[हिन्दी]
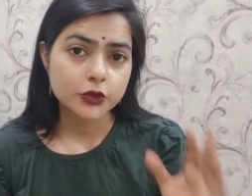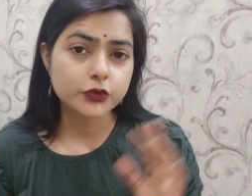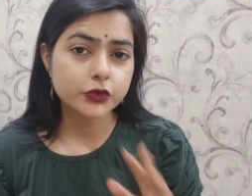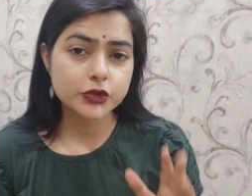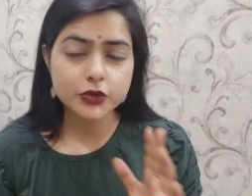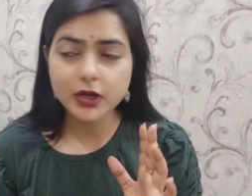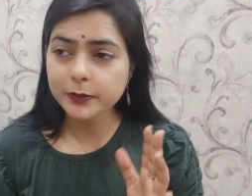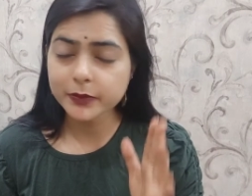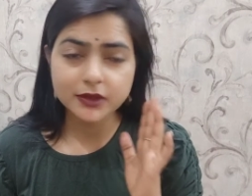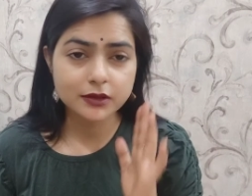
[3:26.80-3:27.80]
वो जो
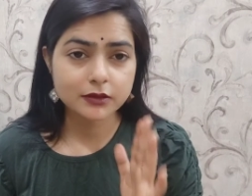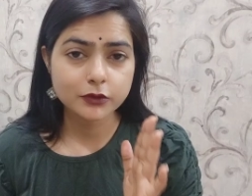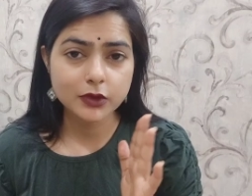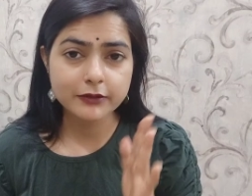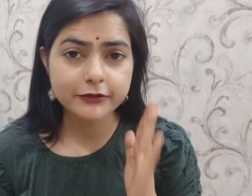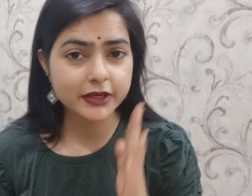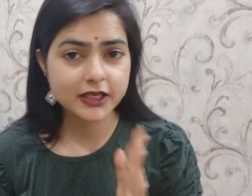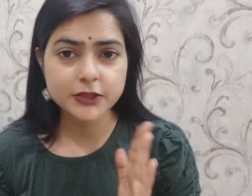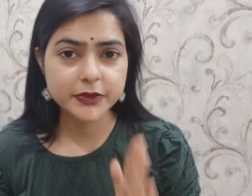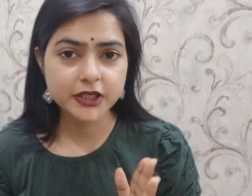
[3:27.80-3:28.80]
आप वो आप
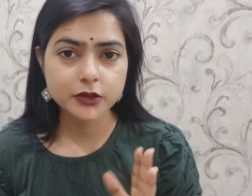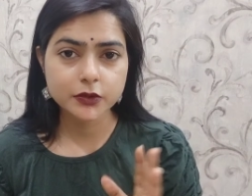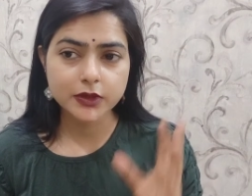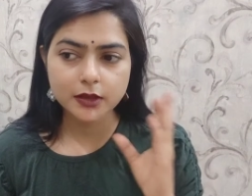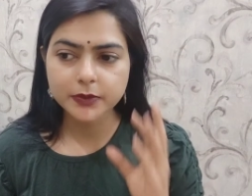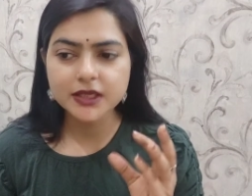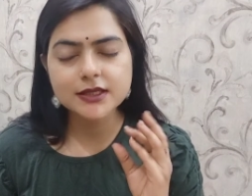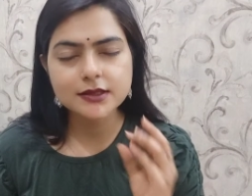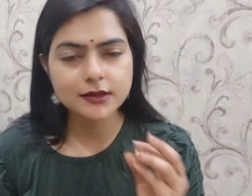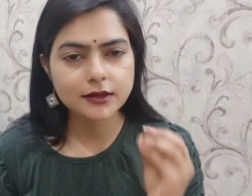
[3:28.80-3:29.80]
फेस पे करो ना आपकी
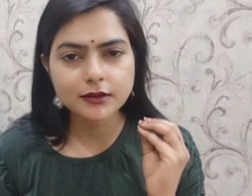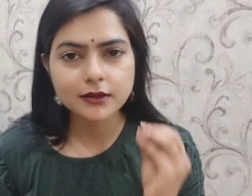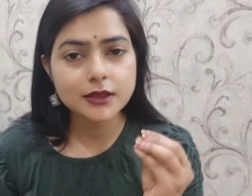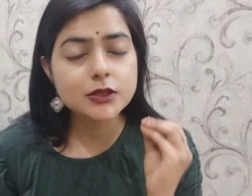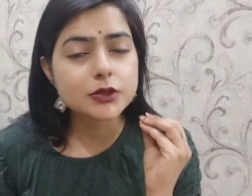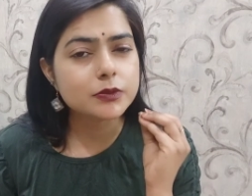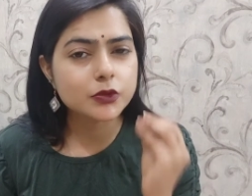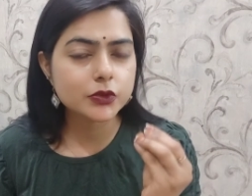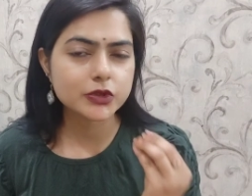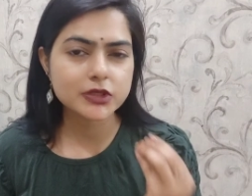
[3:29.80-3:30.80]
स्किन इतनी
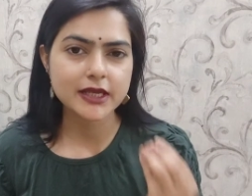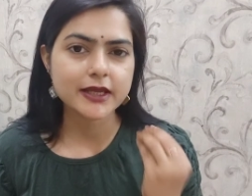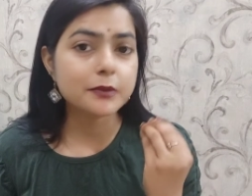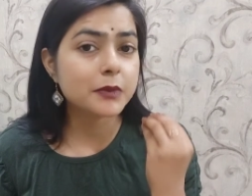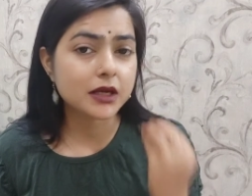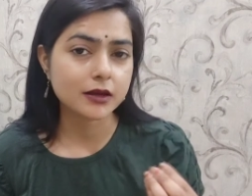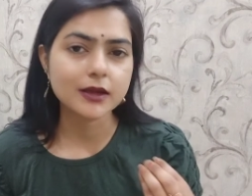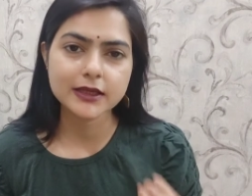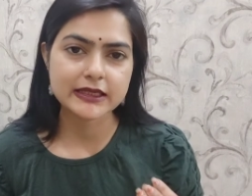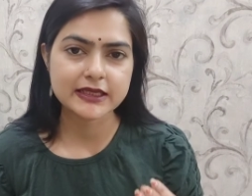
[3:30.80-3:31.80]
स्मूथ हो जाएगी
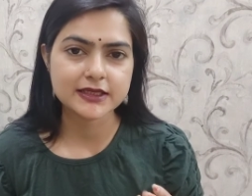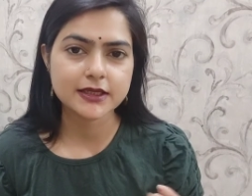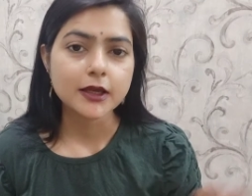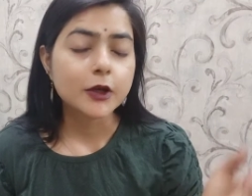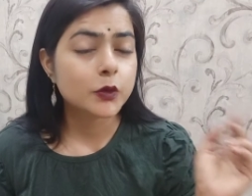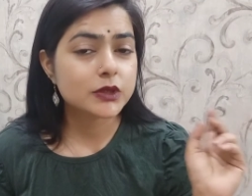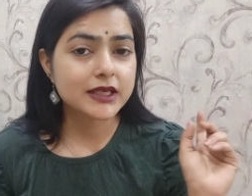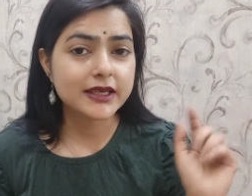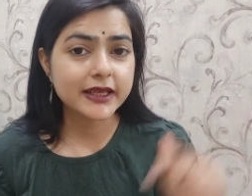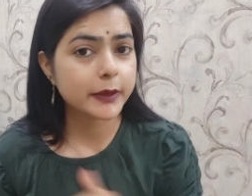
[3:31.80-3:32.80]
मक्खन की जैसी उसका
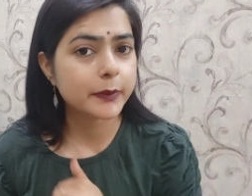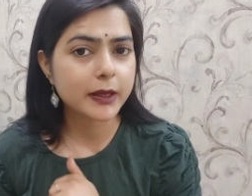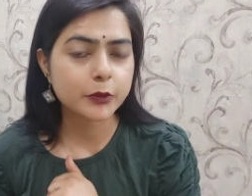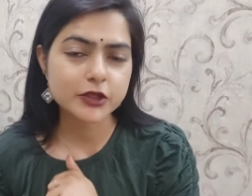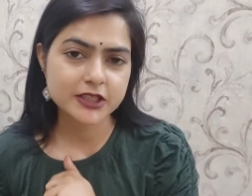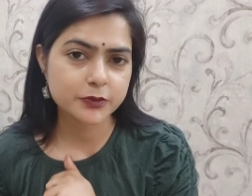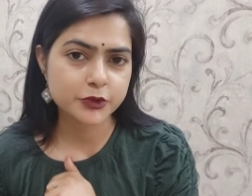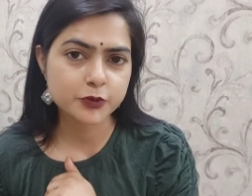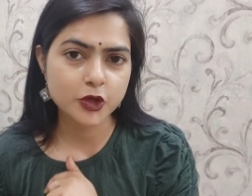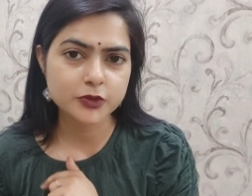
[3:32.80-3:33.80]
लिंक मैं आपको
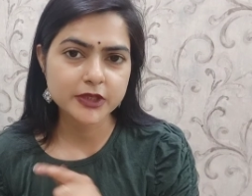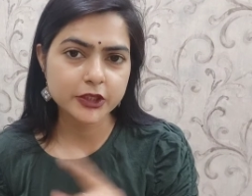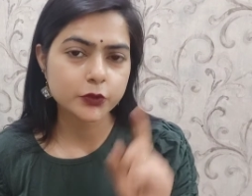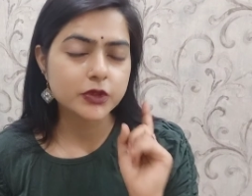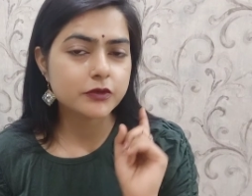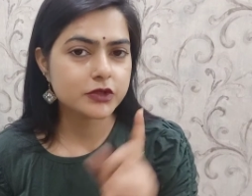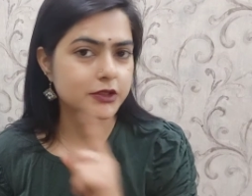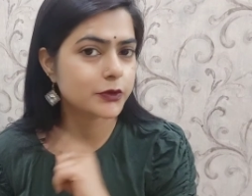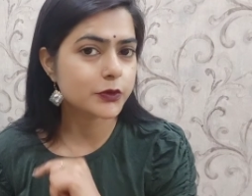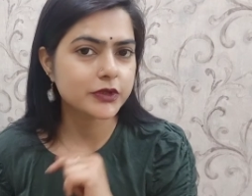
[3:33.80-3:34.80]
डिस्क्रिप्शन बॉक्स में दे दूंगी वो
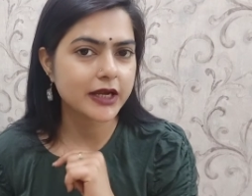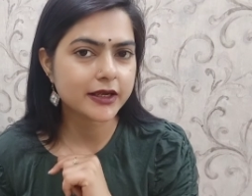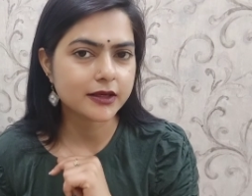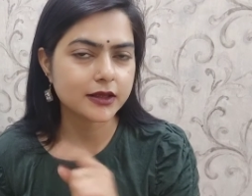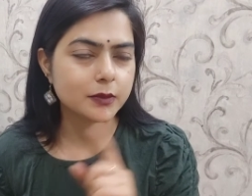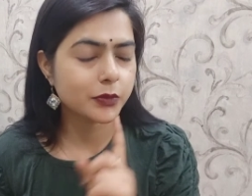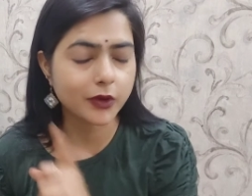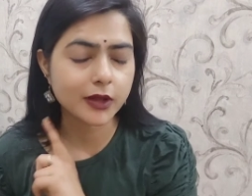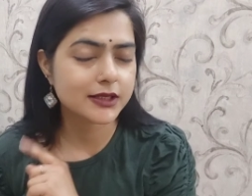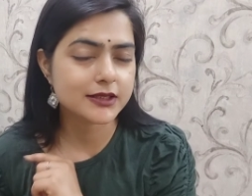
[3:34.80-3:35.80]
ज़रूर ट्राई करना
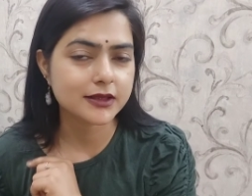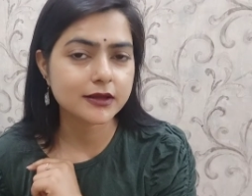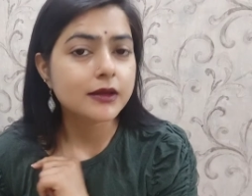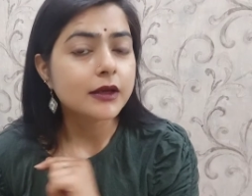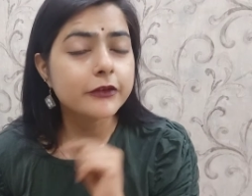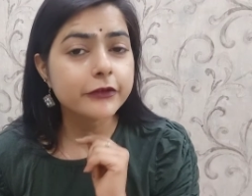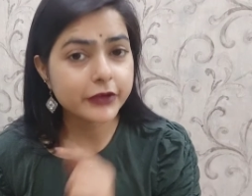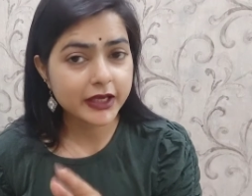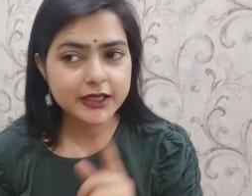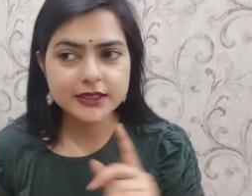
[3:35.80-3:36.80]
बहुत अच्छा
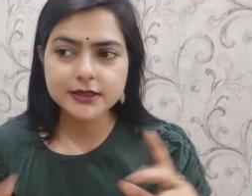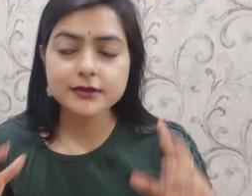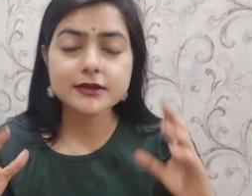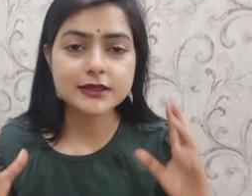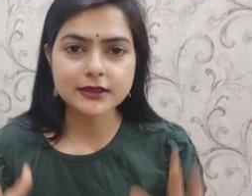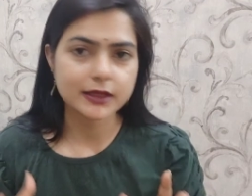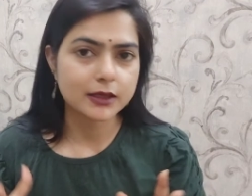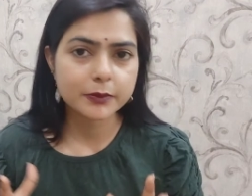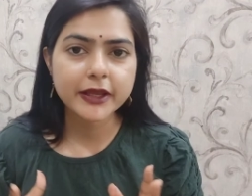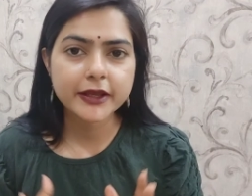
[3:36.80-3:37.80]
फेस
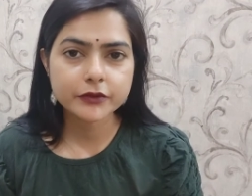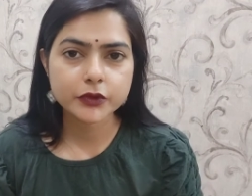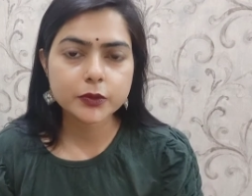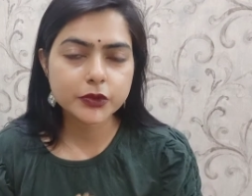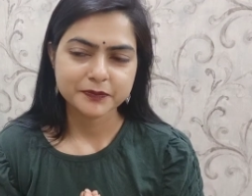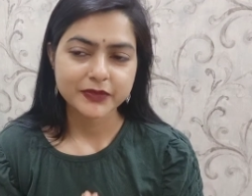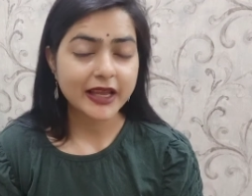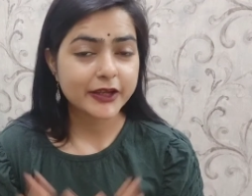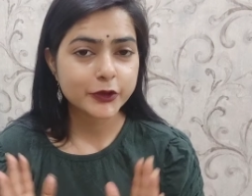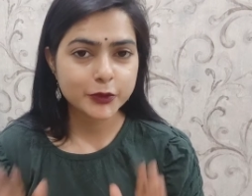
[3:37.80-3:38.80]
स्क्रब है वो पूरा
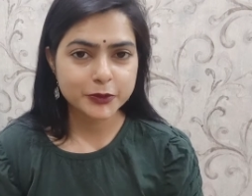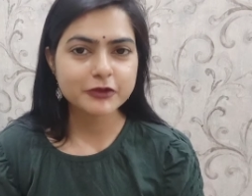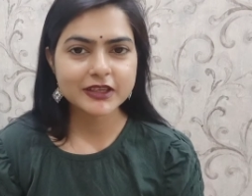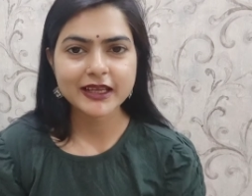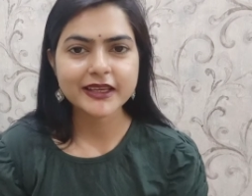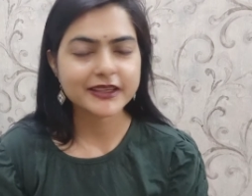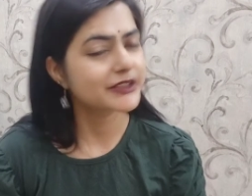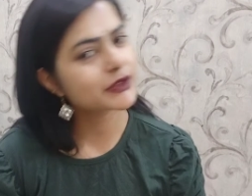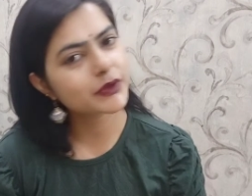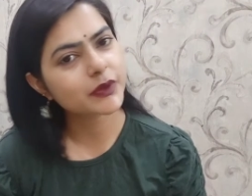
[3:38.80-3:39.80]
आई होप यू विल लाइक
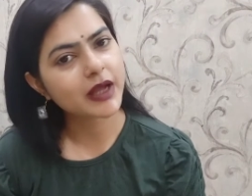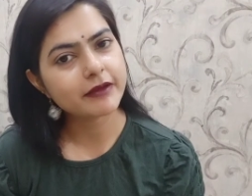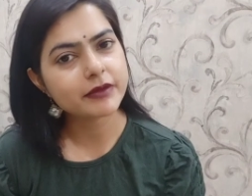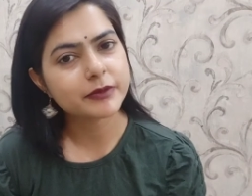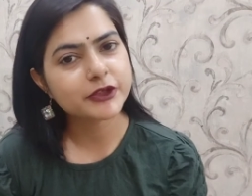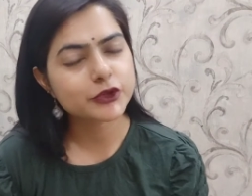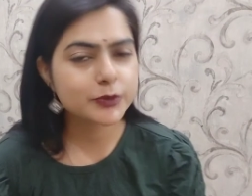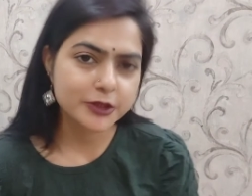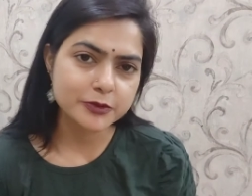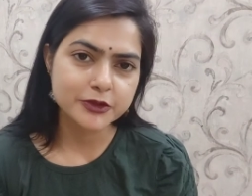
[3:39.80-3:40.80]
इट सो आई विल मीट यू
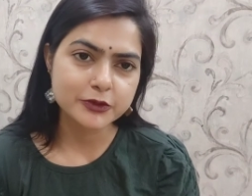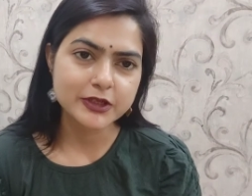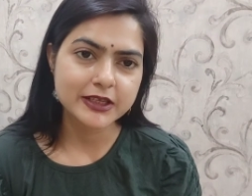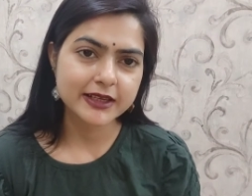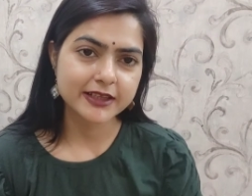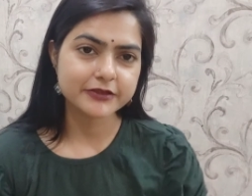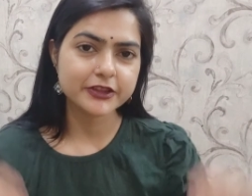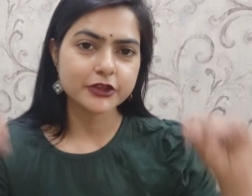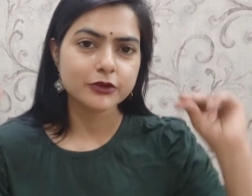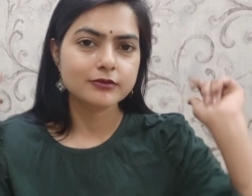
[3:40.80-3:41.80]
सुपर सुपर सुन इन नेक्स्ट
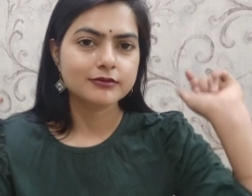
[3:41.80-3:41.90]
वीडियो